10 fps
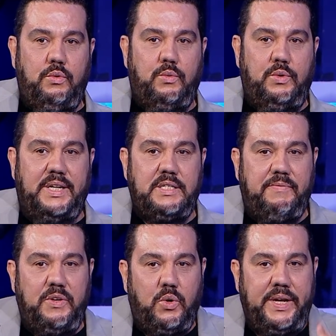ونحسب
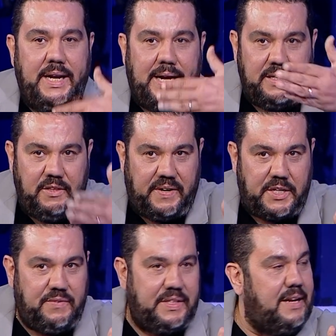في روحي انا قاعد
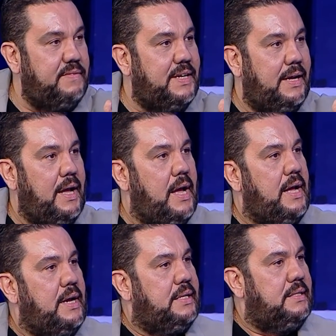نتفرج في التلفزه
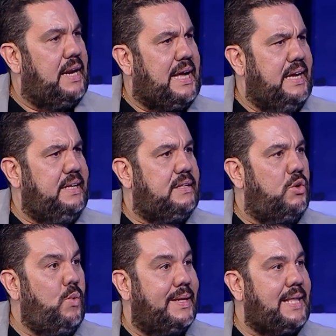ساعات تطيح
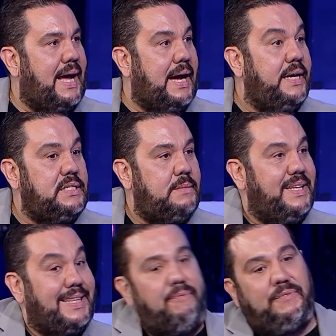هو أما... طاح
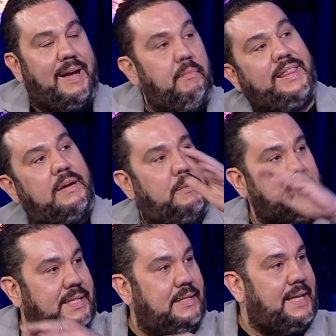طف نعمل ضربه
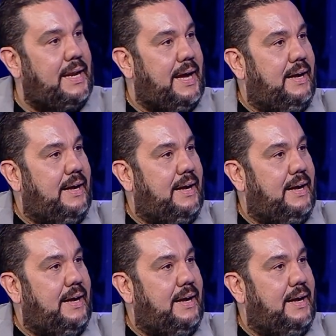وساعات